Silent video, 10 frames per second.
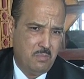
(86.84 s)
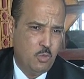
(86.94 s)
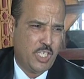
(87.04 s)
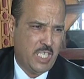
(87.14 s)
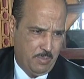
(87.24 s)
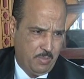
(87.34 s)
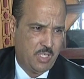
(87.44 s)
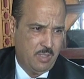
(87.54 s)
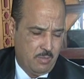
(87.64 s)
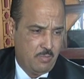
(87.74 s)
مش عيب
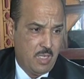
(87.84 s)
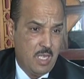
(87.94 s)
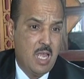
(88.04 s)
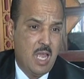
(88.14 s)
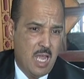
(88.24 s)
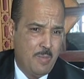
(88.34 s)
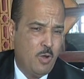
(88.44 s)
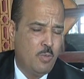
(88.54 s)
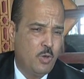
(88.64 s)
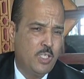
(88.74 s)

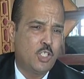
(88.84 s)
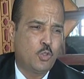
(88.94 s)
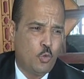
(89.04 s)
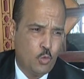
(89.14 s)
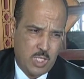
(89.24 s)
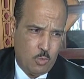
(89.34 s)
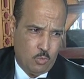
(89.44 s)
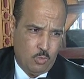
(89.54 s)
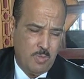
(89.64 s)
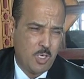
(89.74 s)
اما هما الناس تقول
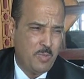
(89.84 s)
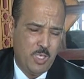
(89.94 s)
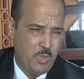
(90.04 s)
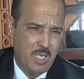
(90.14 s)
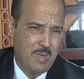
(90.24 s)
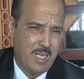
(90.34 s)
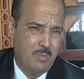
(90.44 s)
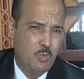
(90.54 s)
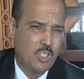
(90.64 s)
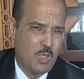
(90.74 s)
طولوا هما ربي بيني
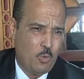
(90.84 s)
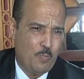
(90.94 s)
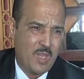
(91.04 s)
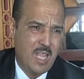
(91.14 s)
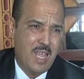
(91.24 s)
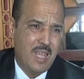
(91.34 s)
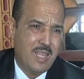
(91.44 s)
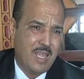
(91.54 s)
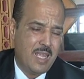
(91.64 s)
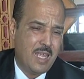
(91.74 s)
ما مش طولوا
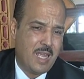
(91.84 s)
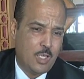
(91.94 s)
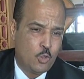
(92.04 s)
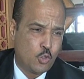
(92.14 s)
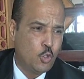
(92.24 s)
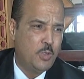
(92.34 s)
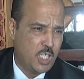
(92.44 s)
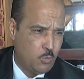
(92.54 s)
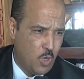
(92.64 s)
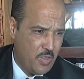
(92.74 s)
الدستور باش
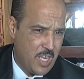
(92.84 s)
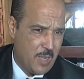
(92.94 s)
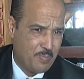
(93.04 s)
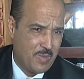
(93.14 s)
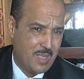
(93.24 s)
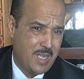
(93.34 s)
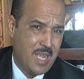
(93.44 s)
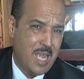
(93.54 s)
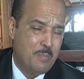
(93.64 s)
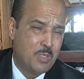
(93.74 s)
يخدموا هذايا
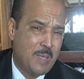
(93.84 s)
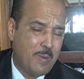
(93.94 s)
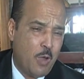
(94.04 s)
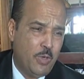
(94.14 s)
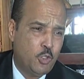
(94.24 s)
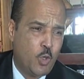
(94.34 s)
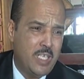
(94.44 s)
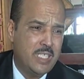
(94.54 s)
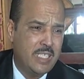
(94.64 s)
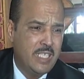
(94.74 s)
باش نبقاو نعيشوا
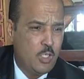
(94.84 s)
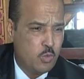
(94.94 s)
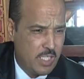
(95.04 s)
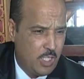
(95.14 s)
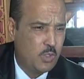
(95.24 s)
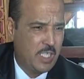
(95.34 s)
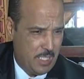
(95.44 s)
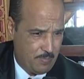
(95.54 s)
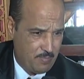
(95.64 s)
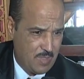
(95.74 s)
عليه سنين وسنين وسنين